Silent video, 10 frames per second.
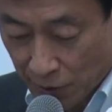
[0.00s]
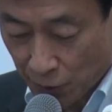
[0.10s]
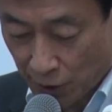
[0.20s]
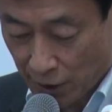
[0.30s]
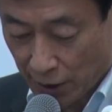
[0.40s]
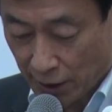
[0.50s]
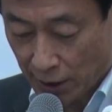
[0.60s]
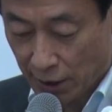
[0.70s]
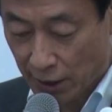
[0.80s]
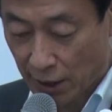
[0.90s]
次に、
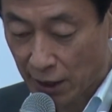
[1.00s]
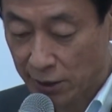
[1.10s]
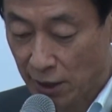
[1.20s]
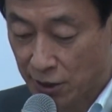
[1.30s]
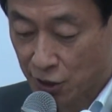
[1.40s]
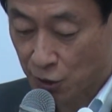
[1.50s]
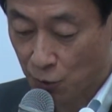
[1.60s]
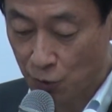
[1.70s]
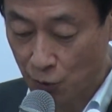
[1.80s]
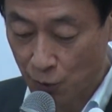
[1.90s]
新たな日
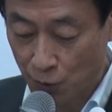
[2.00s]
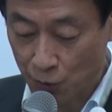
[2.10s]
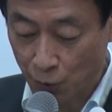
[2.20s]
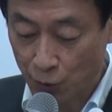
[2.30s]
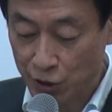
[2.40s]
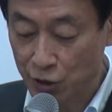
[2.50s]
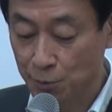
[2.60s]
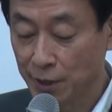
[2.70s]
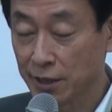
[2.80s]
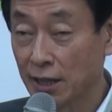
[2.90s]
常の構築
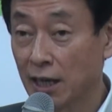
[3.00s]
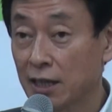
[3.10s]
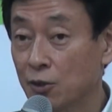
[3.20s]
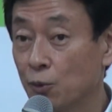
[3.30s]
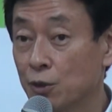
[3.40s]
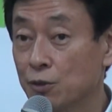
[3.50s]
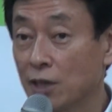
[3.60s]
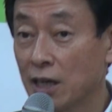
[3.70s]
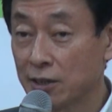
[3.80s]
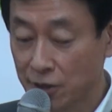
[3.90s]
に向けた教育
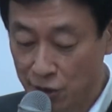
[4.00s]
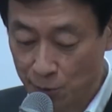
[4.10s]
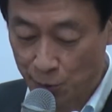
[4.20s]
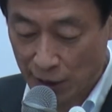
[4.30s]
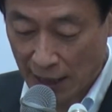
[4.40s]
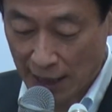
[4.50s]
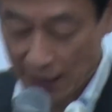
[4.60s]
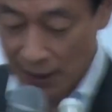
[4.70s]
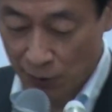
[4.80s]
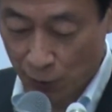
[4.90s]
科学技術分野
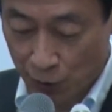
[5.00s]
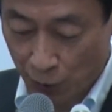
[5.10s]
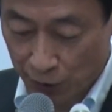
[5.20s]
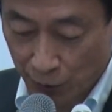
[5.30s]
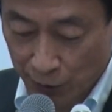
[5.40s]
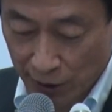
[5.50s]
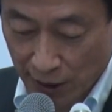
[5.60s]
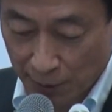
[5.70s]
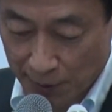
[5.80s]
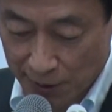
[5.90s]
の議論において
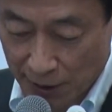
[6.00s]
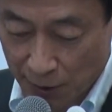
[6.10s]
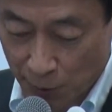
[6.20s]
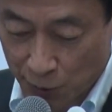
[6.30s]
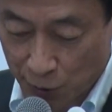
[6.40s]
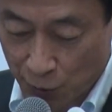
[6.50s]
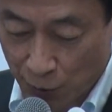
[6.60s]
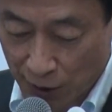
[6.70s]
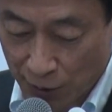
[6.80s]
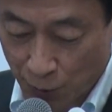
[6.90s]
でありますけれども、次の
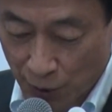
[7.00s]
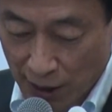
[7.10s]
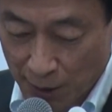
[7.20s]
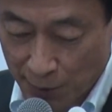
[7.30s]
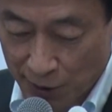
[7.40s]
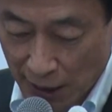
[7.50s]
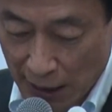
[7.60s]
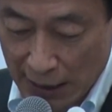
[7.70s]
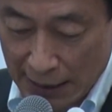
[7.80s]
ような議論がありました。